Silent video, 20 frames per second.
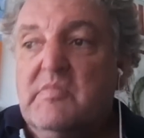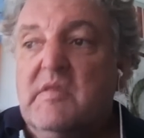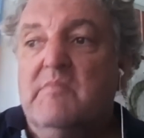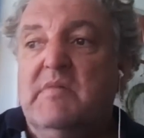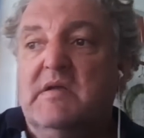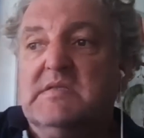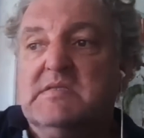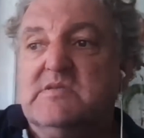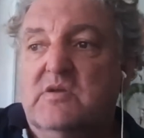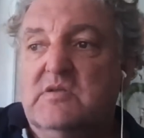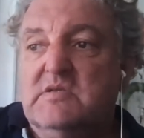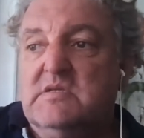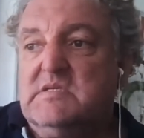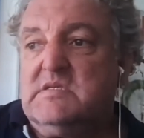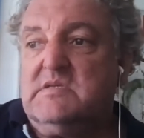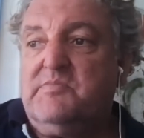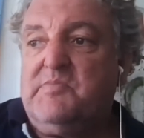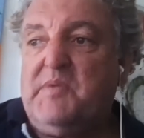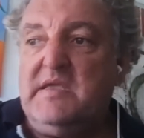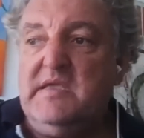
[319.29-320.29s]
man
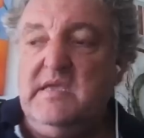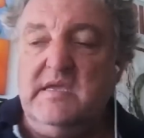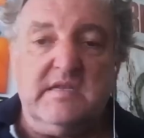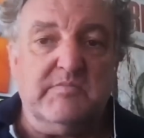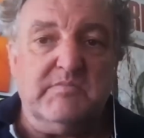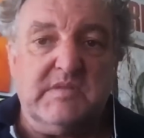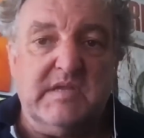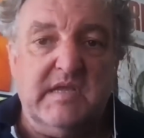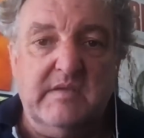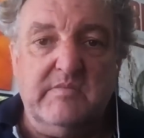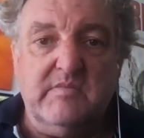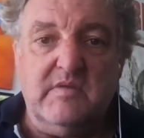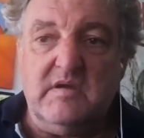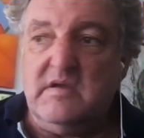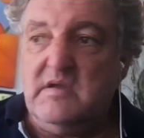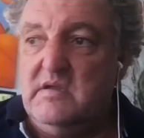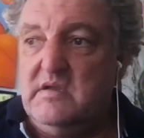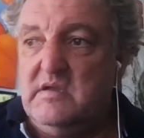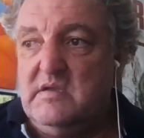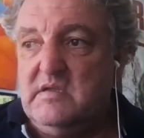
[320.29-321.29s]
sonst bei jedem
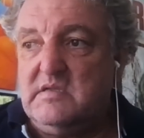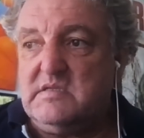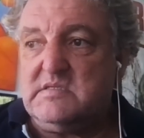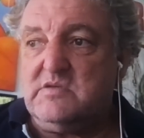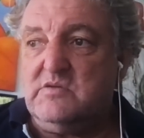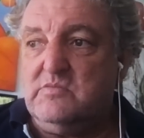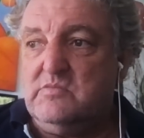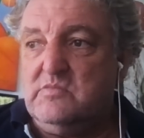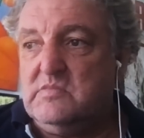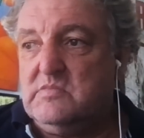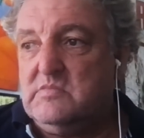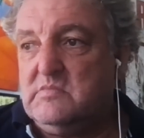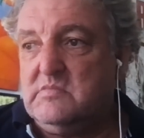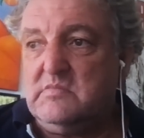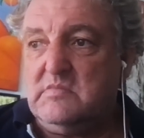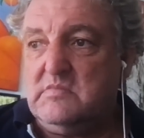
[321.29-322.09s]
Thema äh, zum